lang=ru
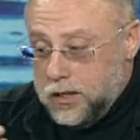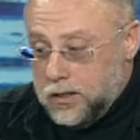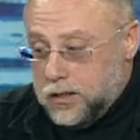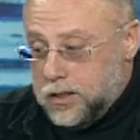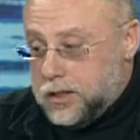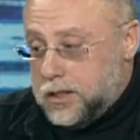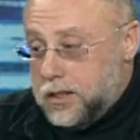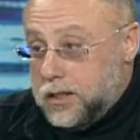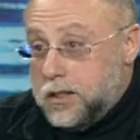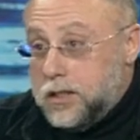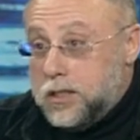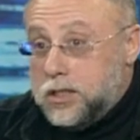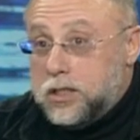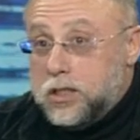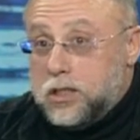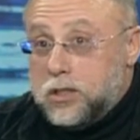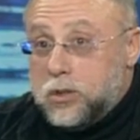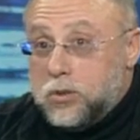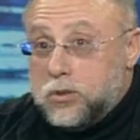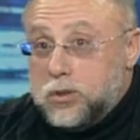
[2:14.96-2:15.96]

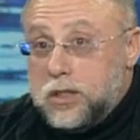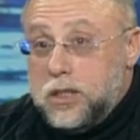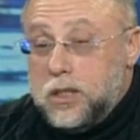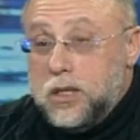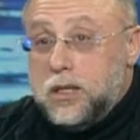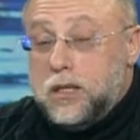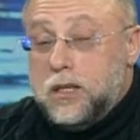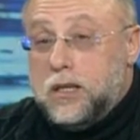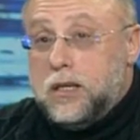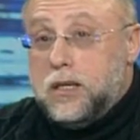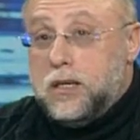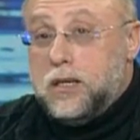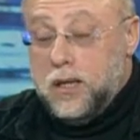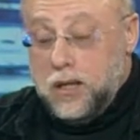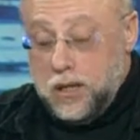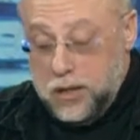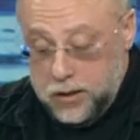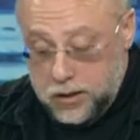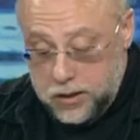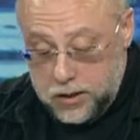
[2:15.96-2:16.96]
настоящих друзей и
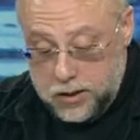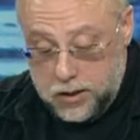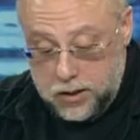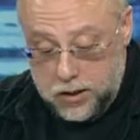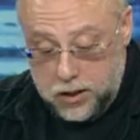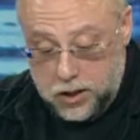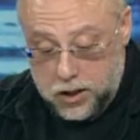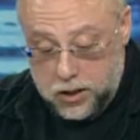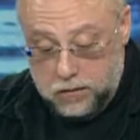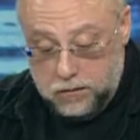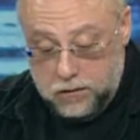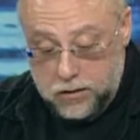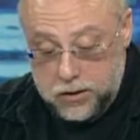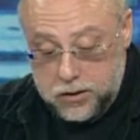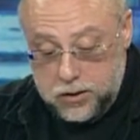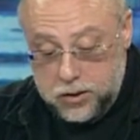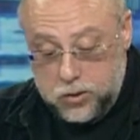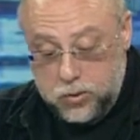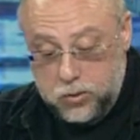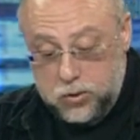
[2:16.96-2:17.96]
настоящих
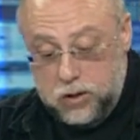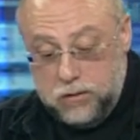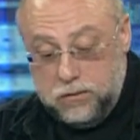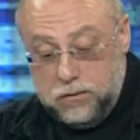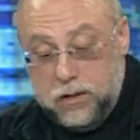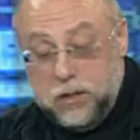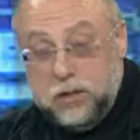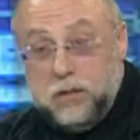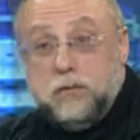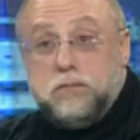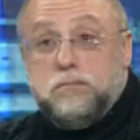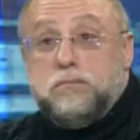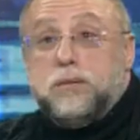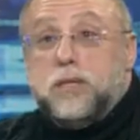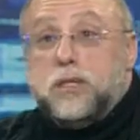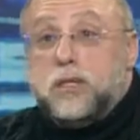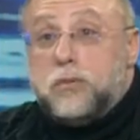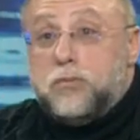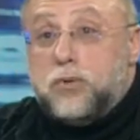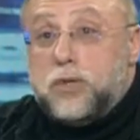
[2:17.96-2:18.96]
волонтеров, и
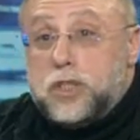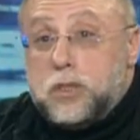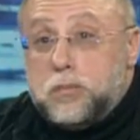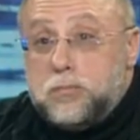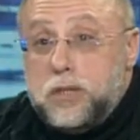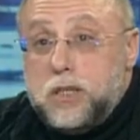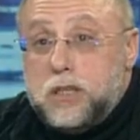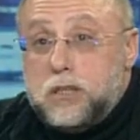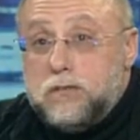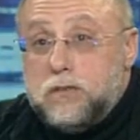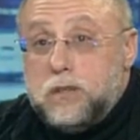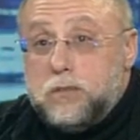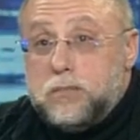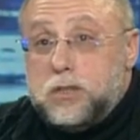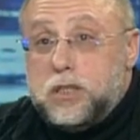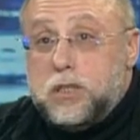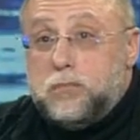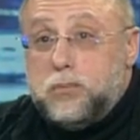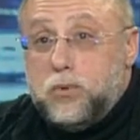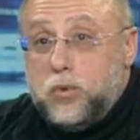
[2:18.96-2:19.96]
поэтому респект вам,
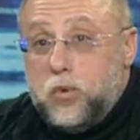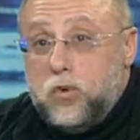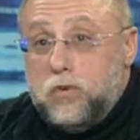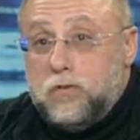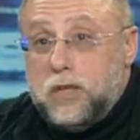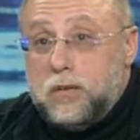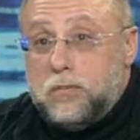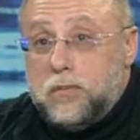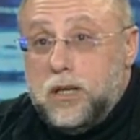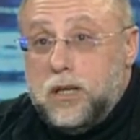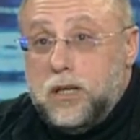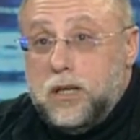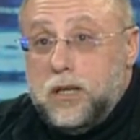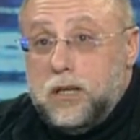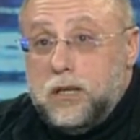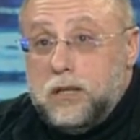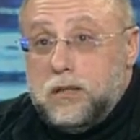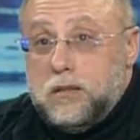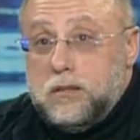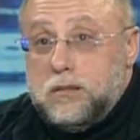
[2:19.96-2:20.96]
тепло вам.
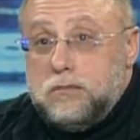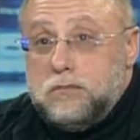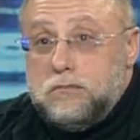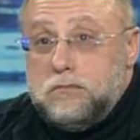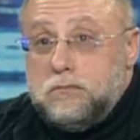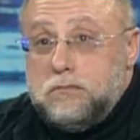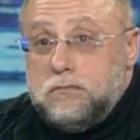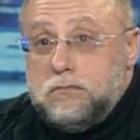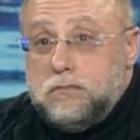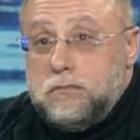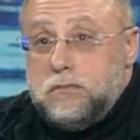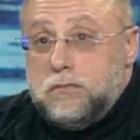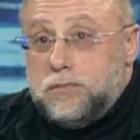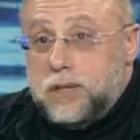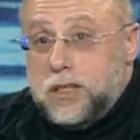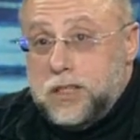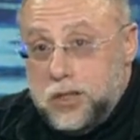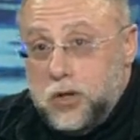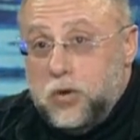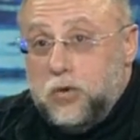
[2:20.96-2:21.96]
Эм,
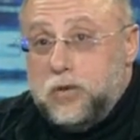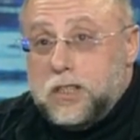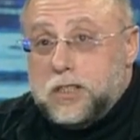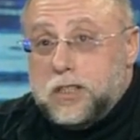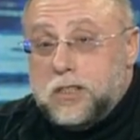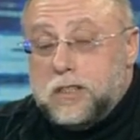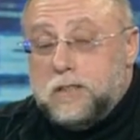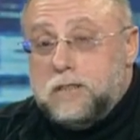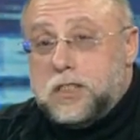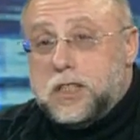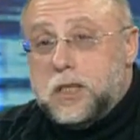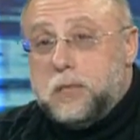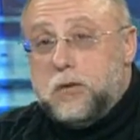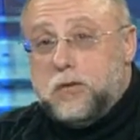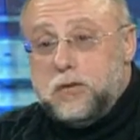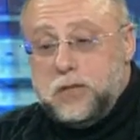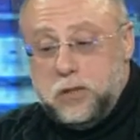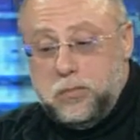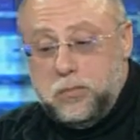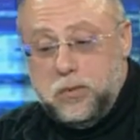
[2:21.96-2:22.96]
хотя у вас этого
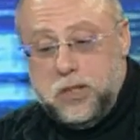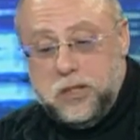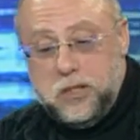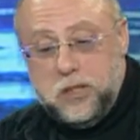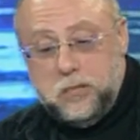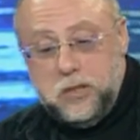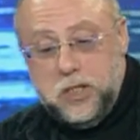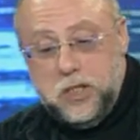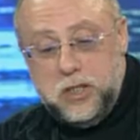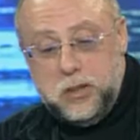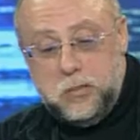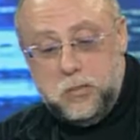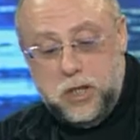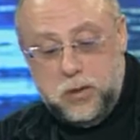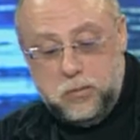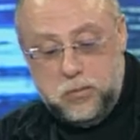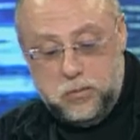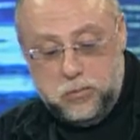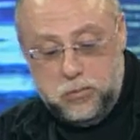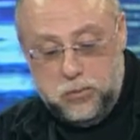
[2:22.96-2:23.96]
самого тепла там
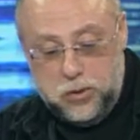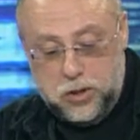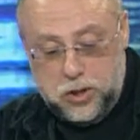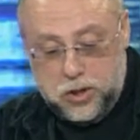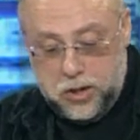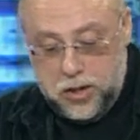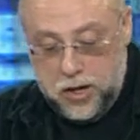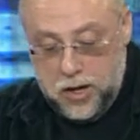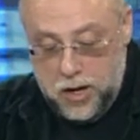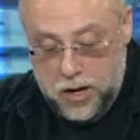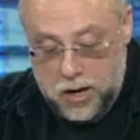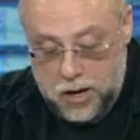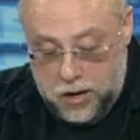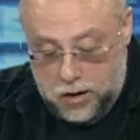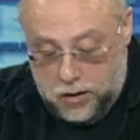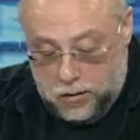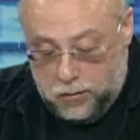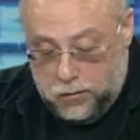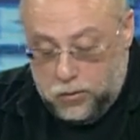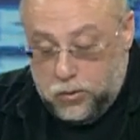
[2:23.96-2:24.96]
неизмеримо больше.
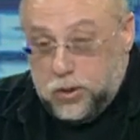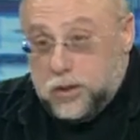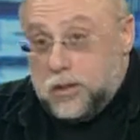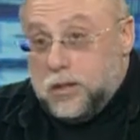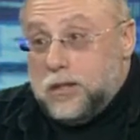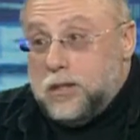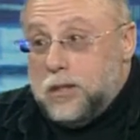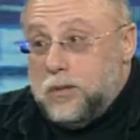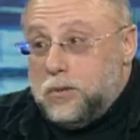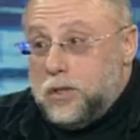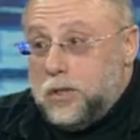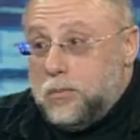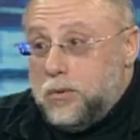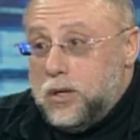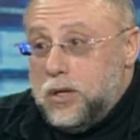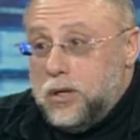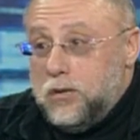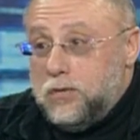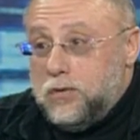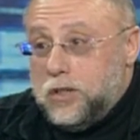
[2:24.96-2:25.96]
Вот, и
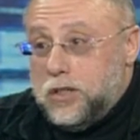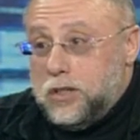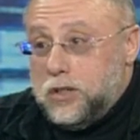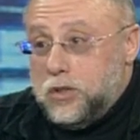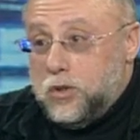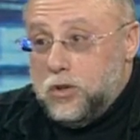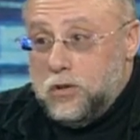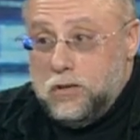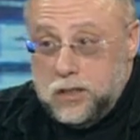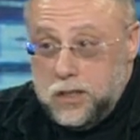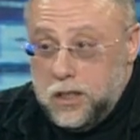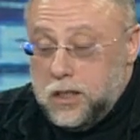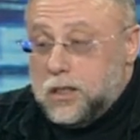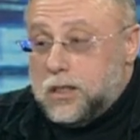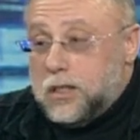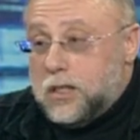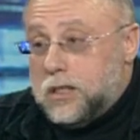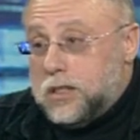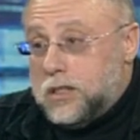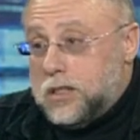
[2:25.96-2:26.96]
обнимаю волонтеров,
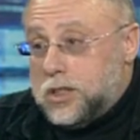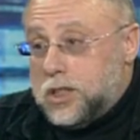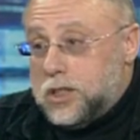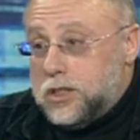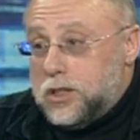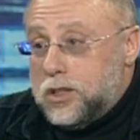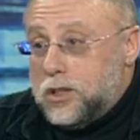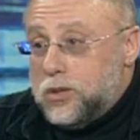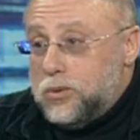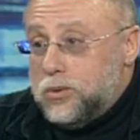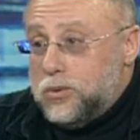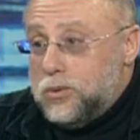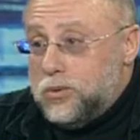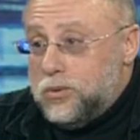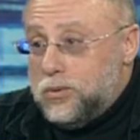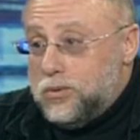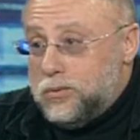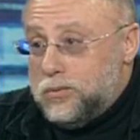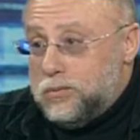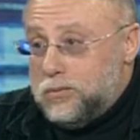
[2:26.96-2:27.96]
некоторых даже
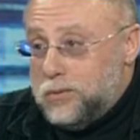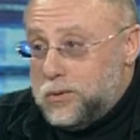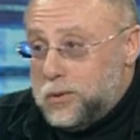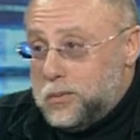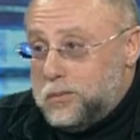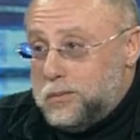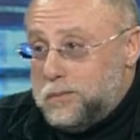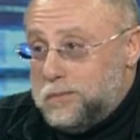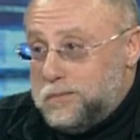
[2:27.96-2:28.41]
целую. Вот.